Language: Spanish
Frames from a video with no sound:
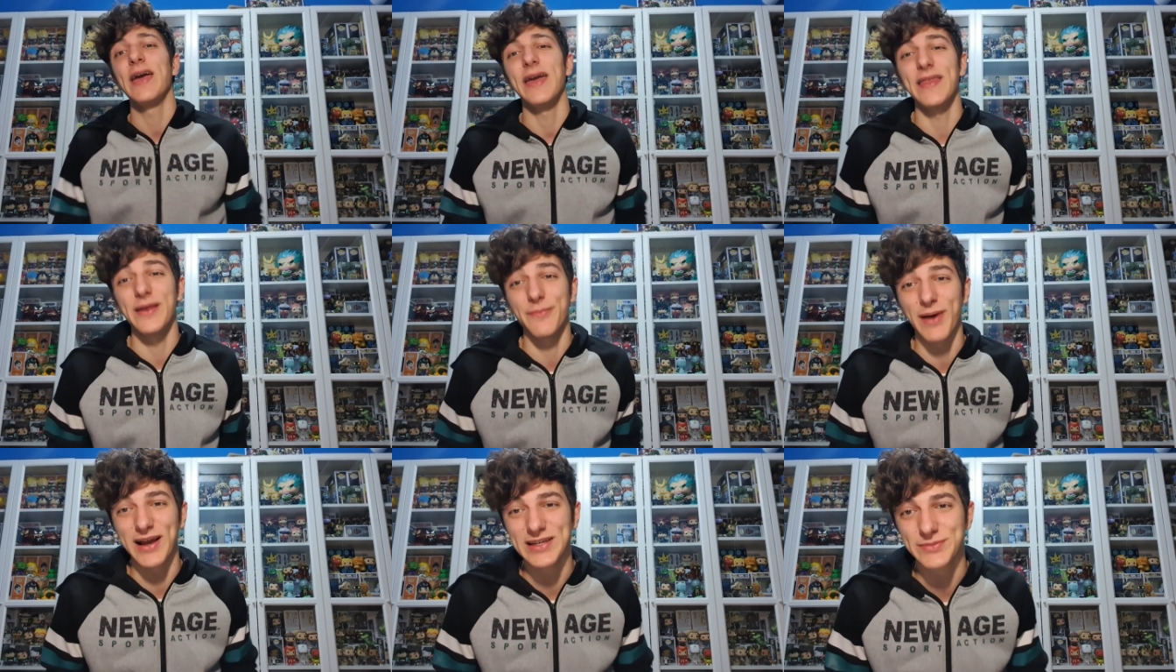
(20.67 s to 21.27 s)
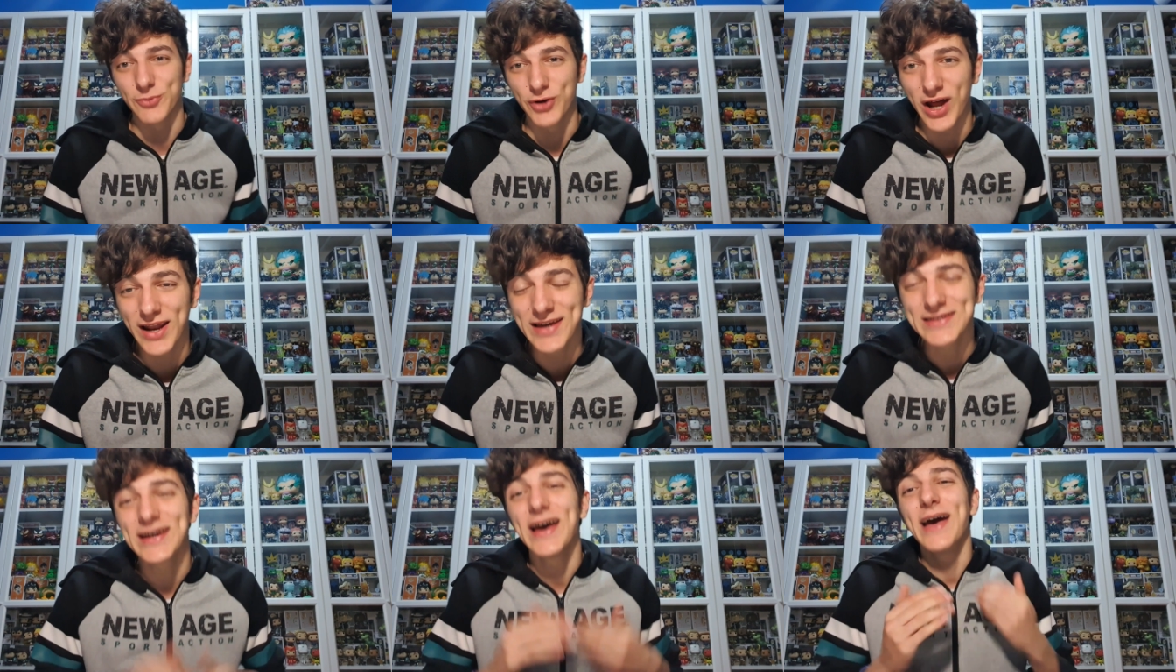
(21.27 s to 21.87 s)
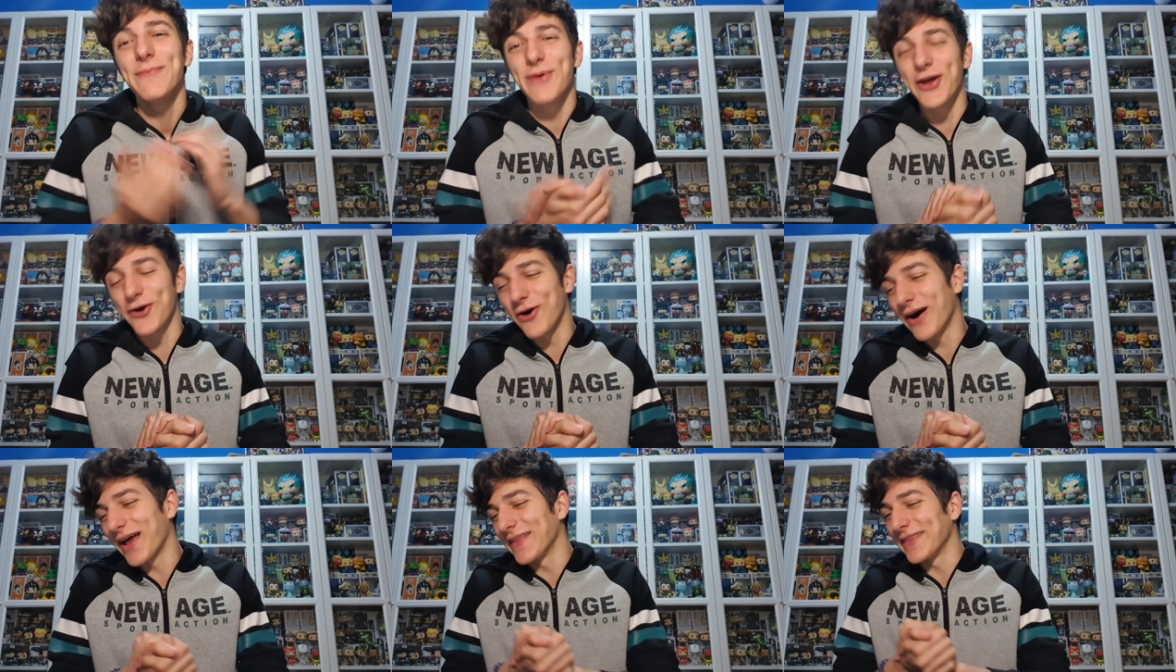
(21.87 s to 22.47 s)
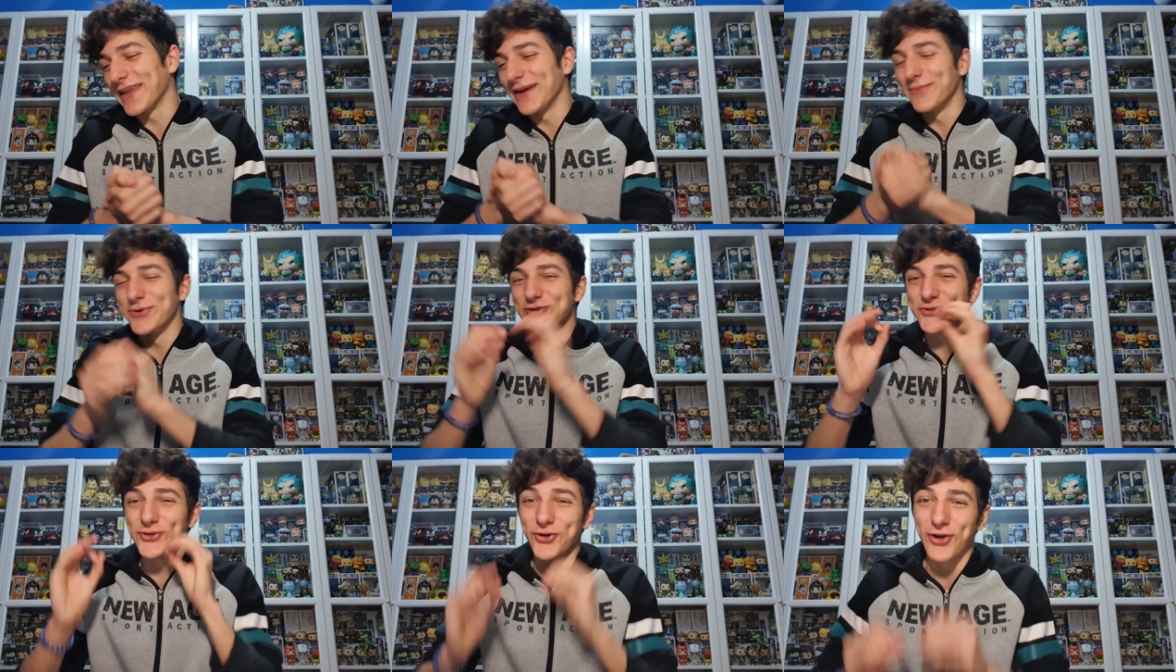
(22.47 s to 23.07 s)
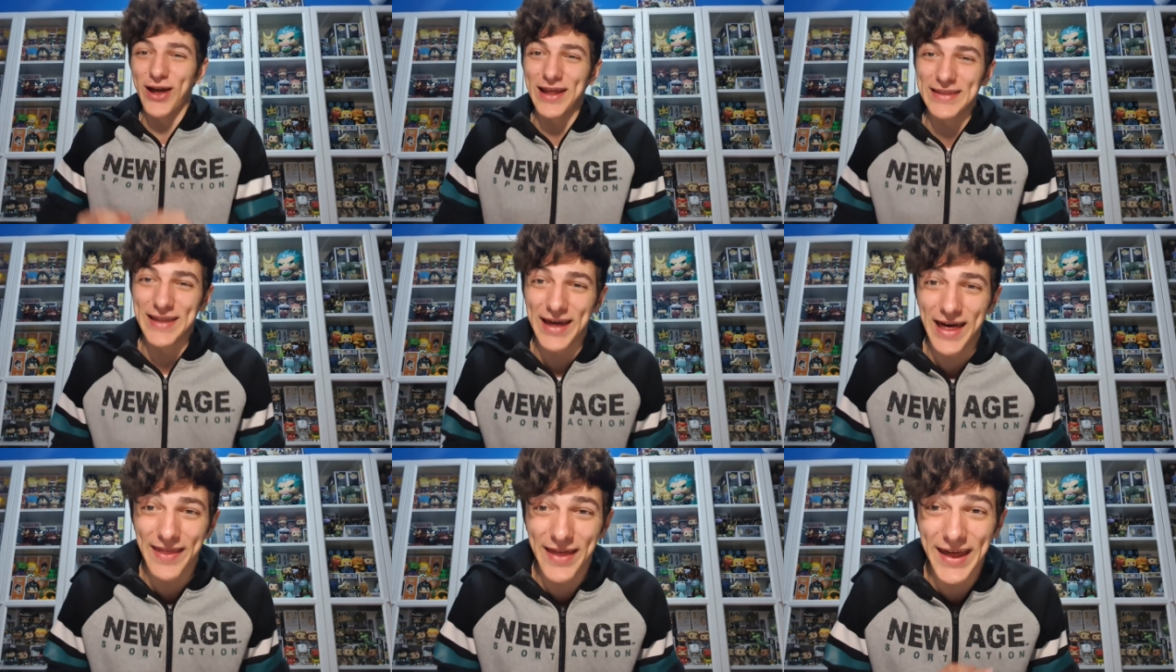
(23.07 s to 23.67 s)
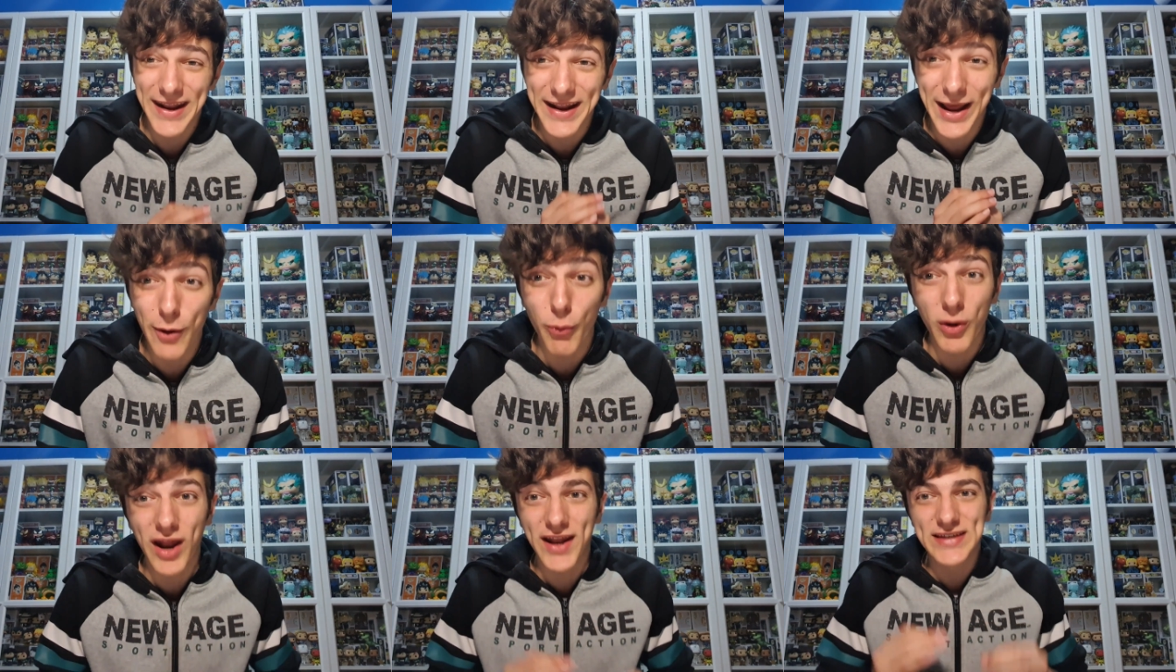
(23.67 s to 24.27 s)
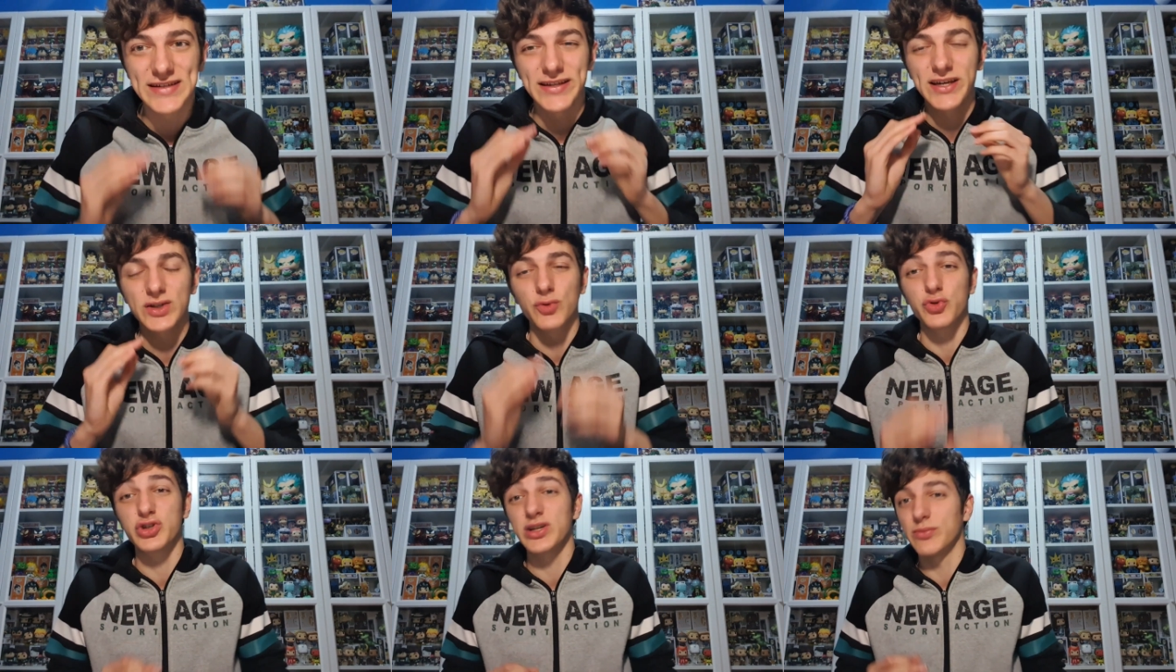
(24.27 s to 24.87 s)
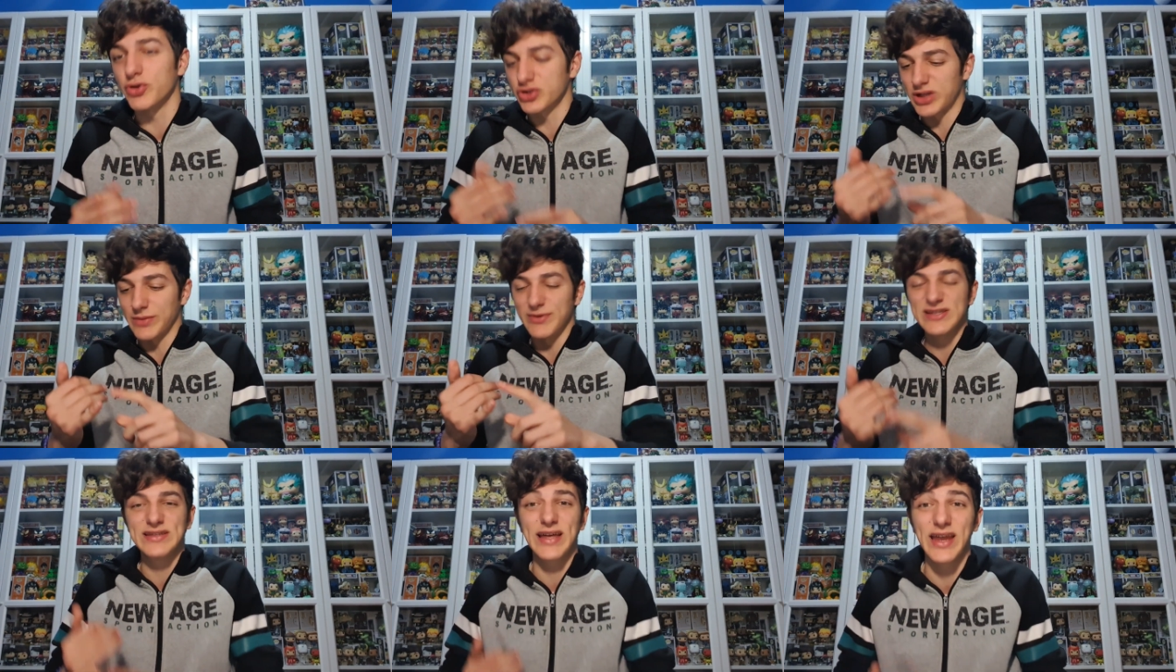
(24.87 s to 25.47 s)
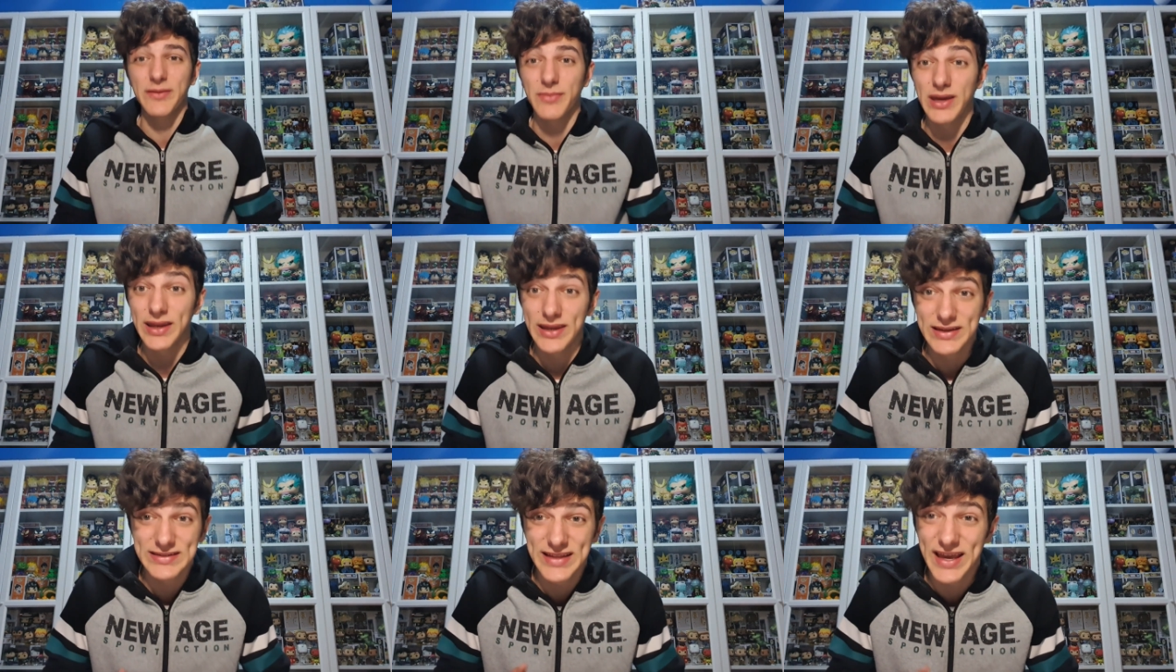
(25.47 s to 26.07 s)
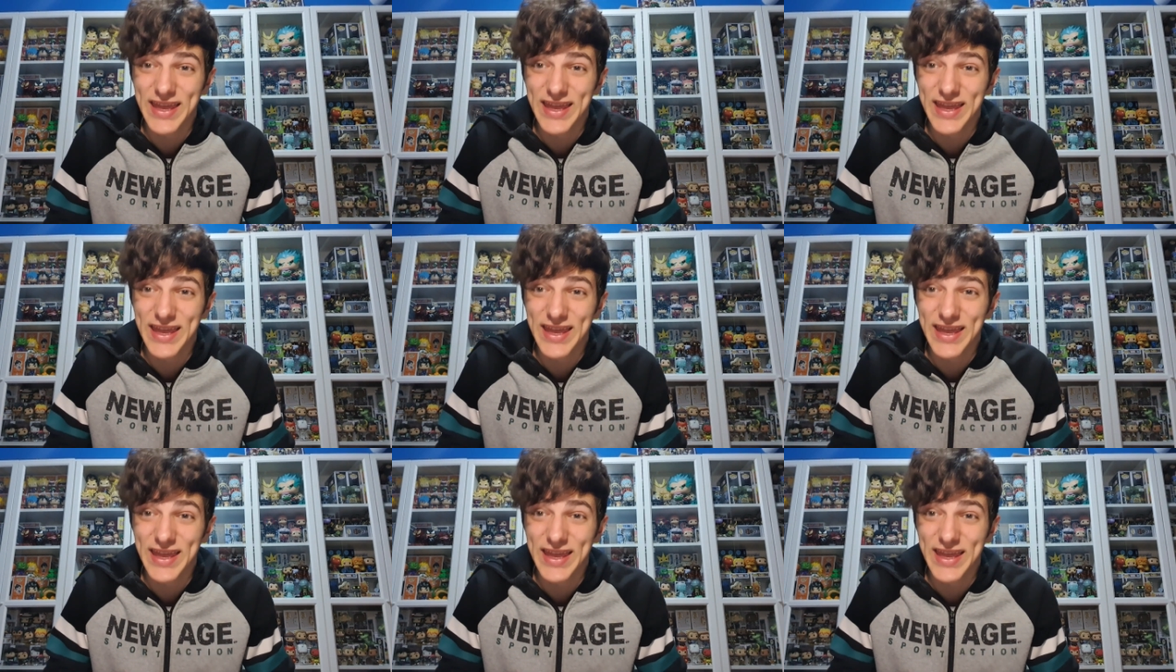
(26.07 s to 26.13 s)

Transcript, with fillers: y de Miles Morales, pero ahora tenemos toda la tirada de regulares y de exclusivos, de Mystery Minis,